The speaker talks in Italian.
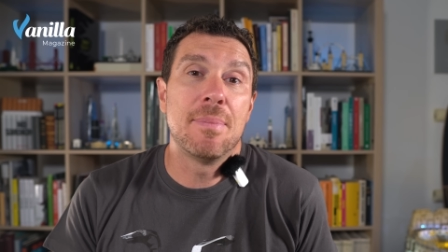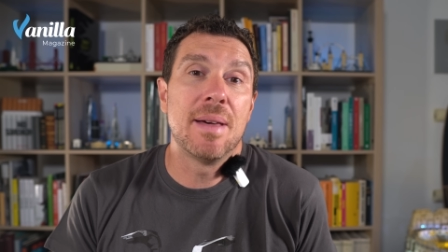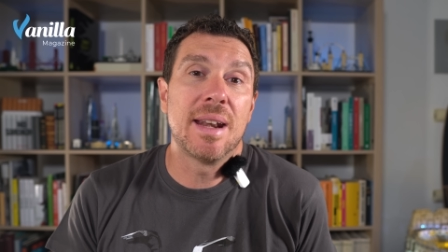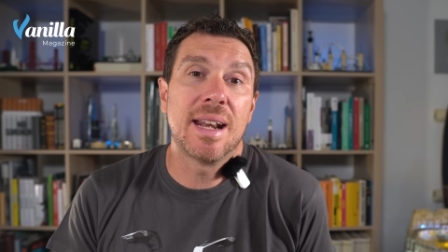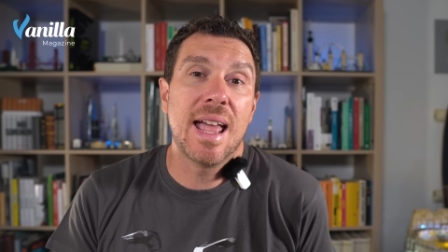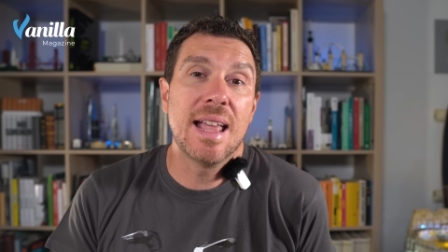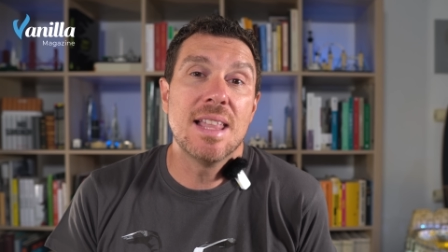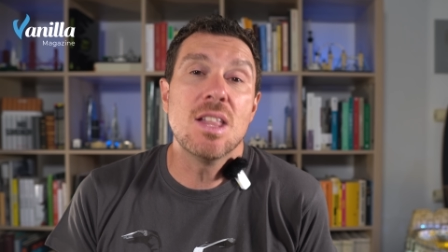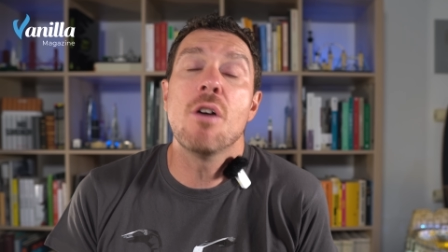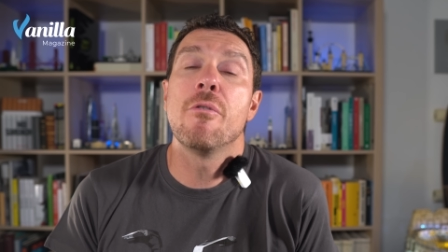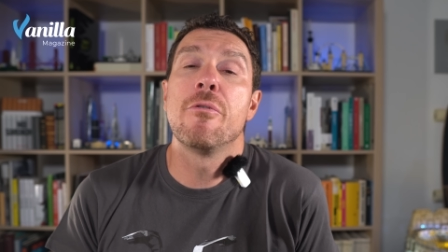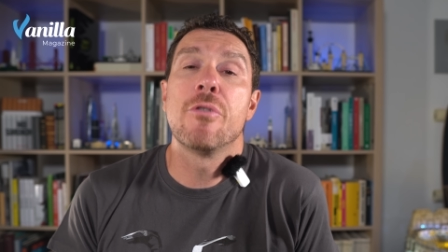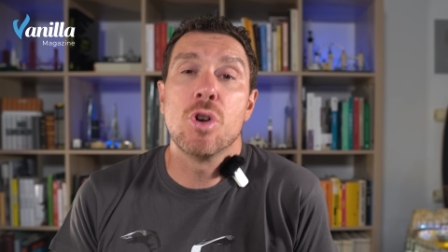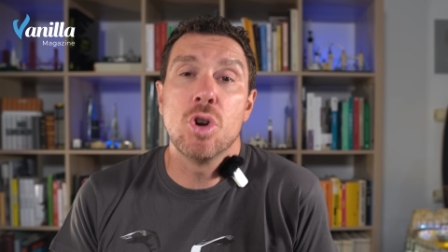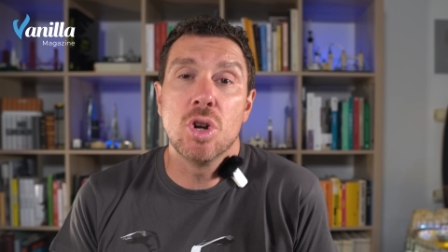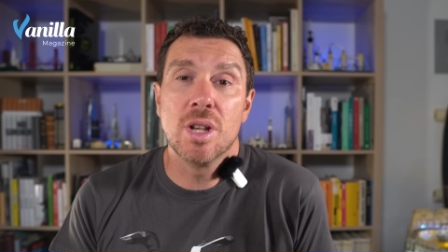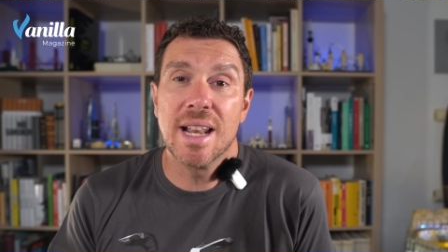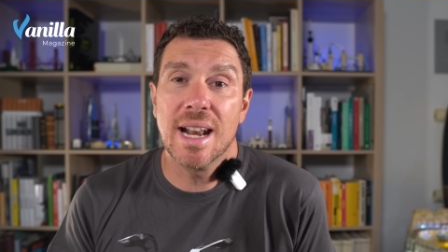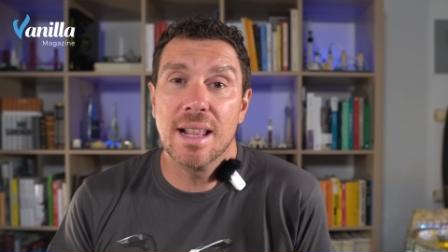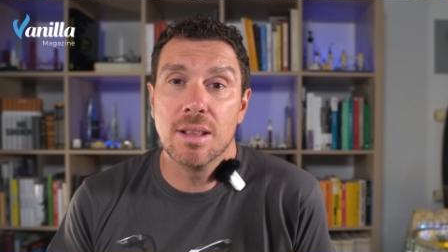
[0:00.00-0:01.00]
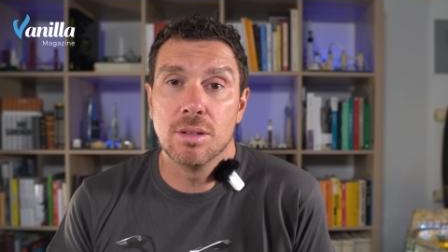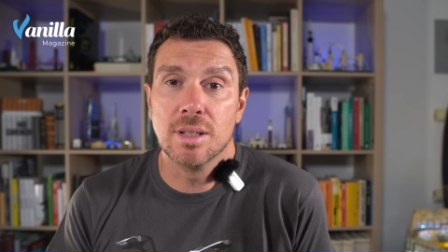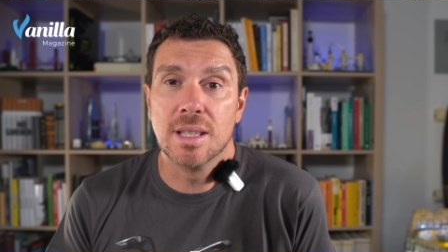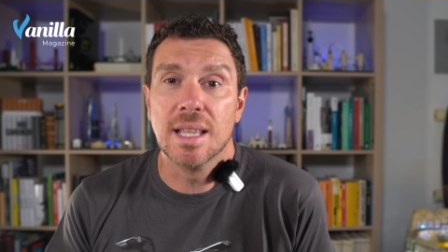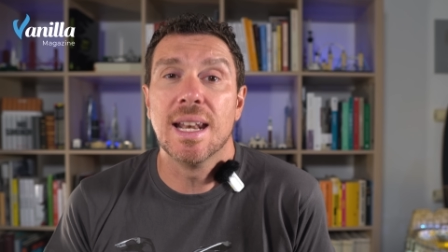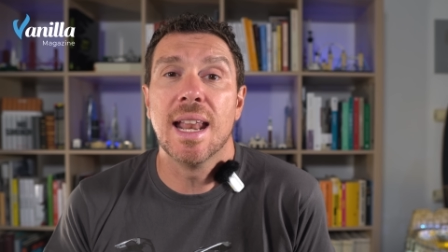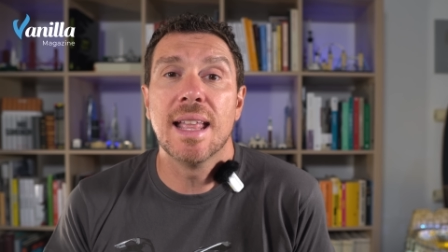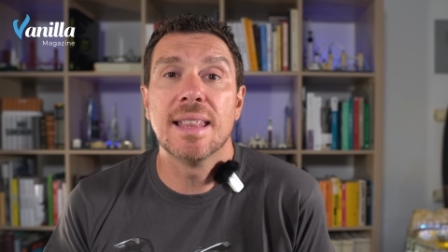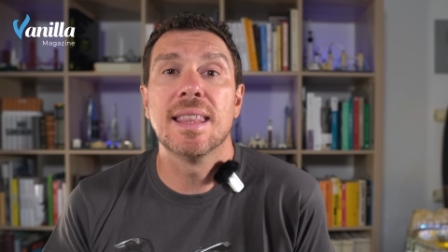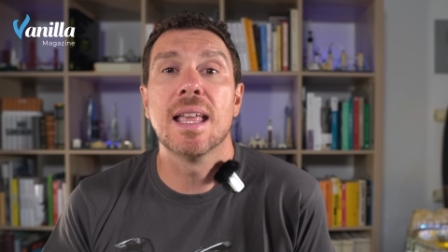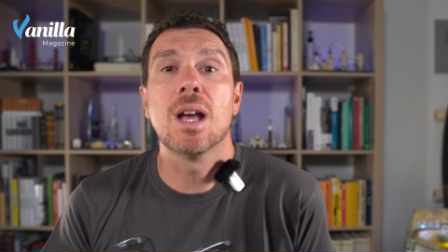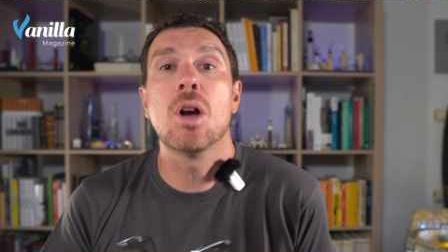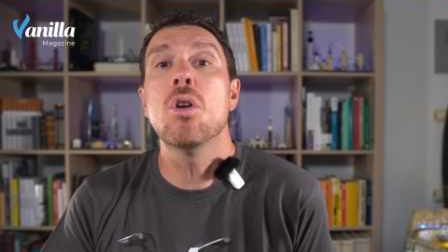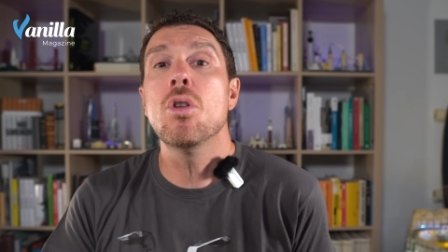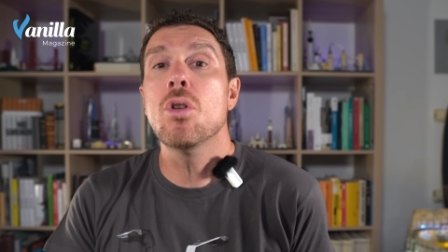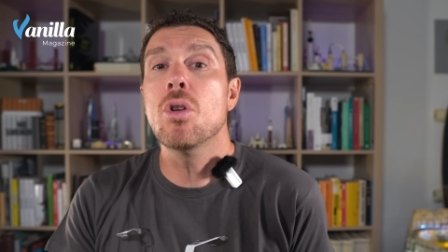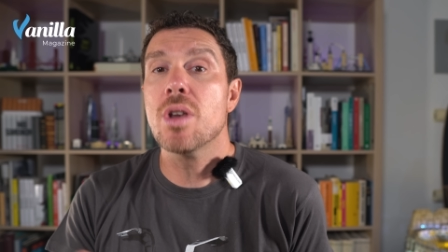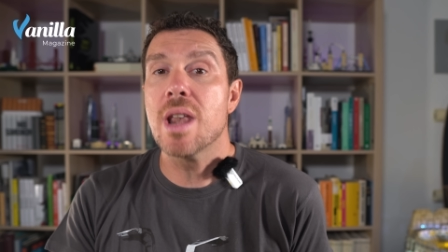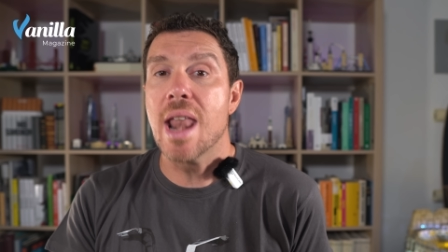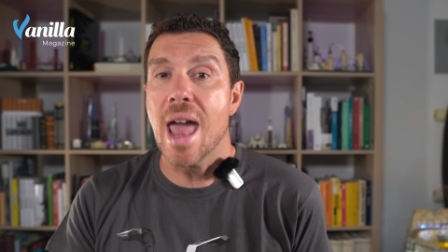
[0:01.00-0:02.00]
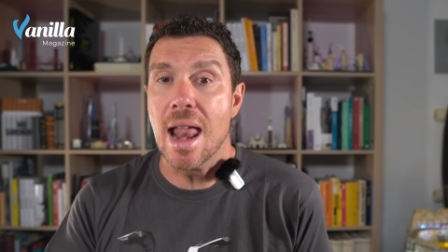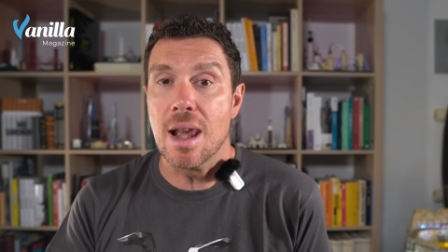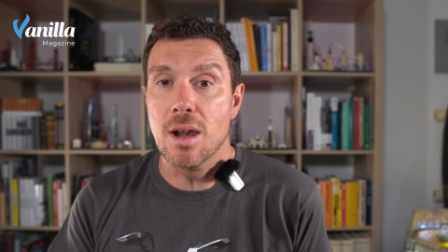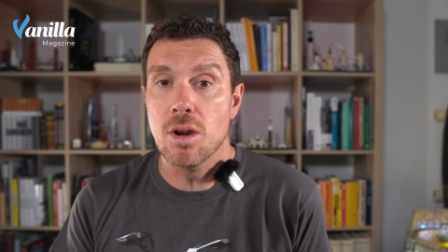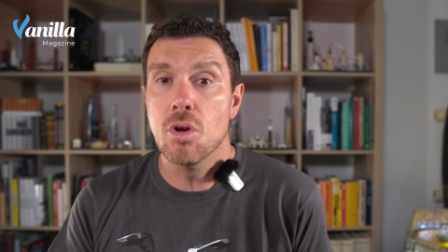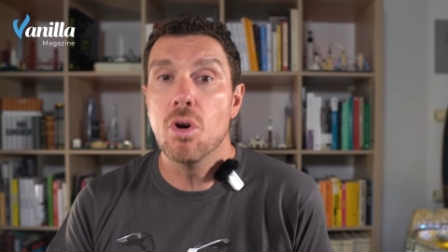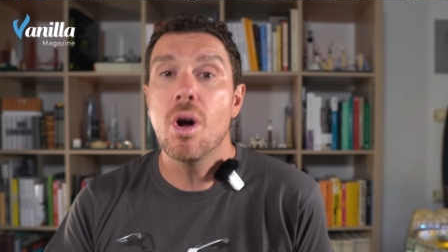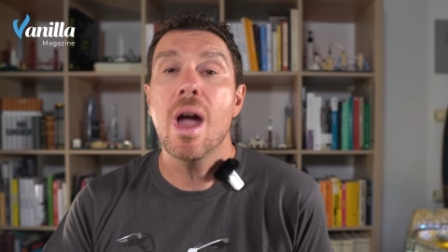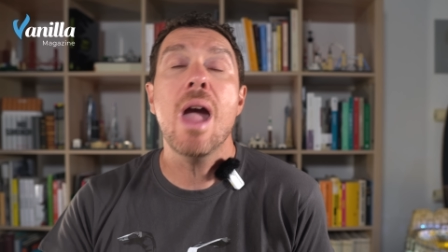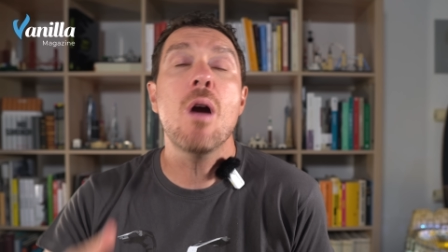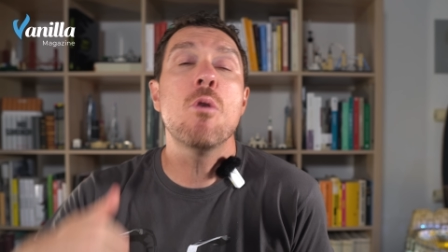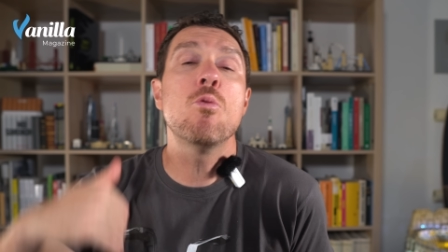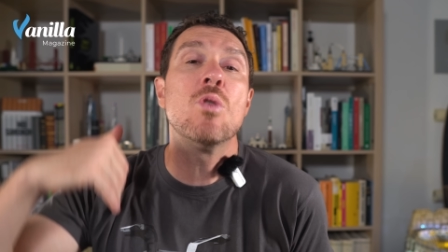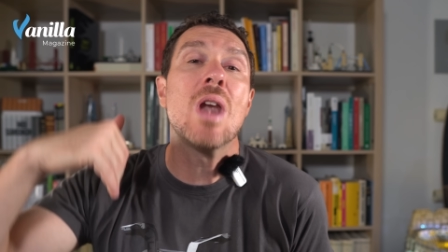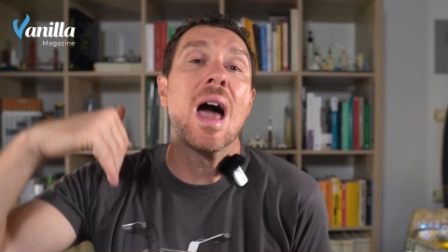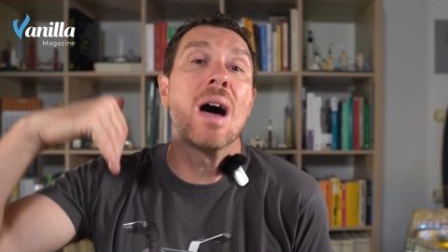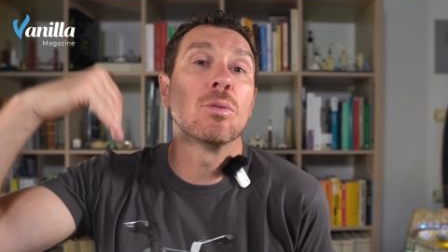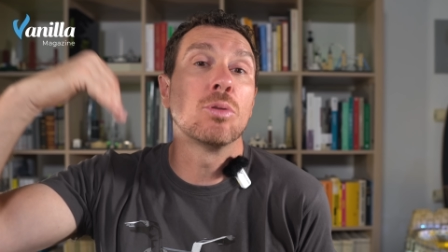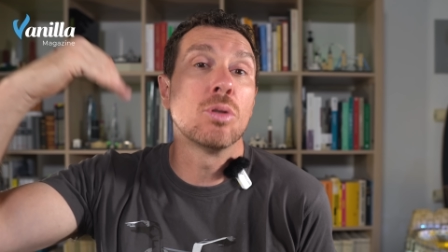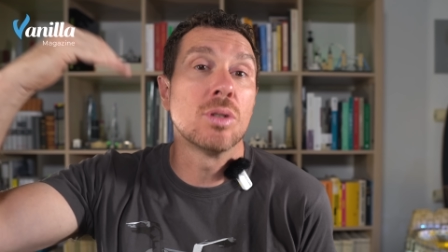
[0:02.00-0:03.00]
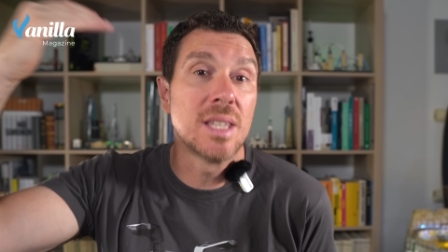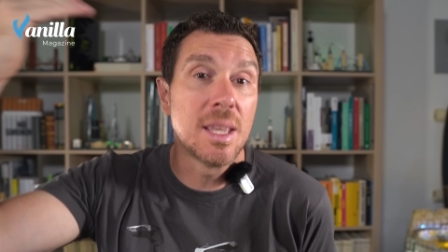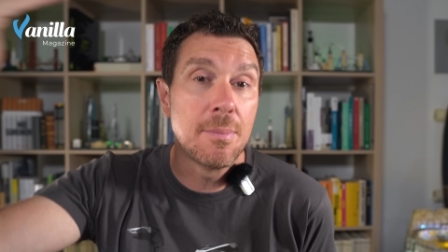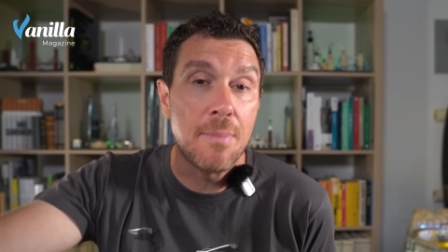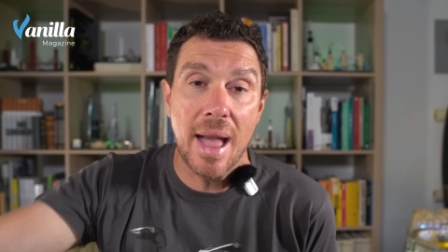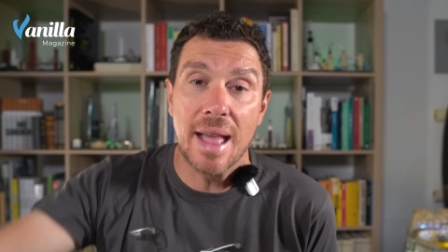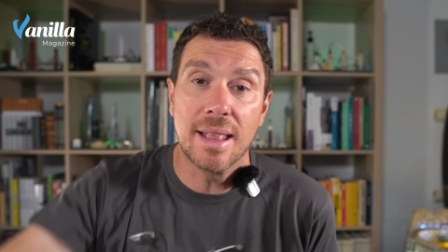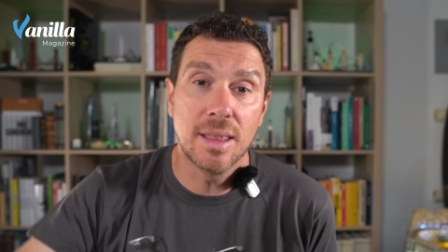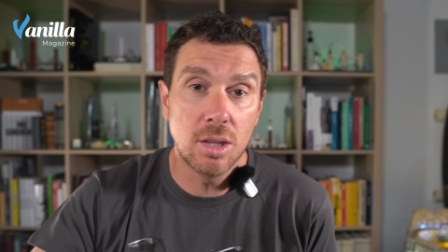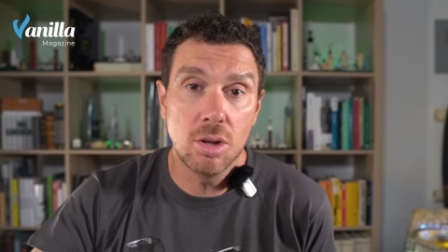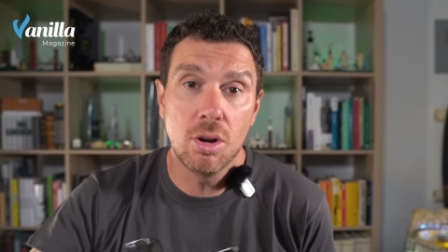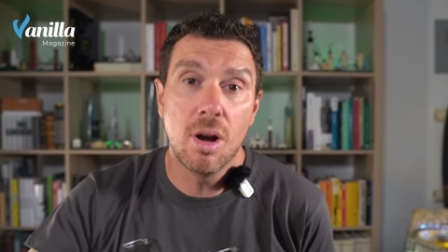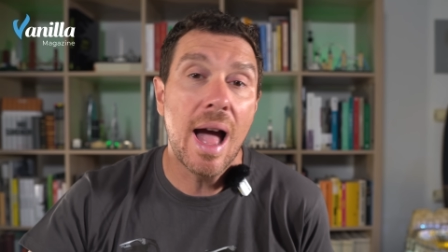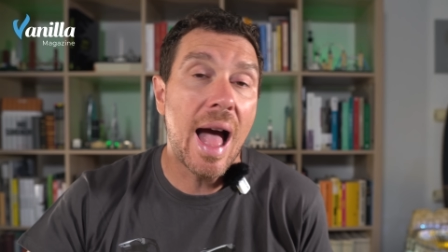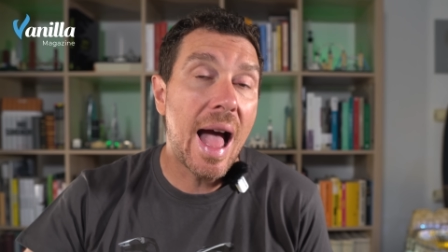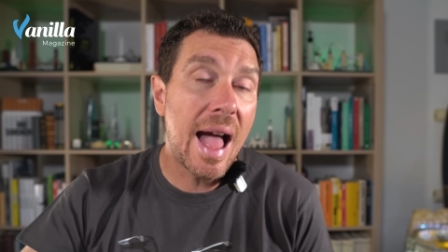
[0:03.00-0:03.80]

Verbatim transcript: perché gli offrono il grado di tenente colonnello e un lauto stipendio,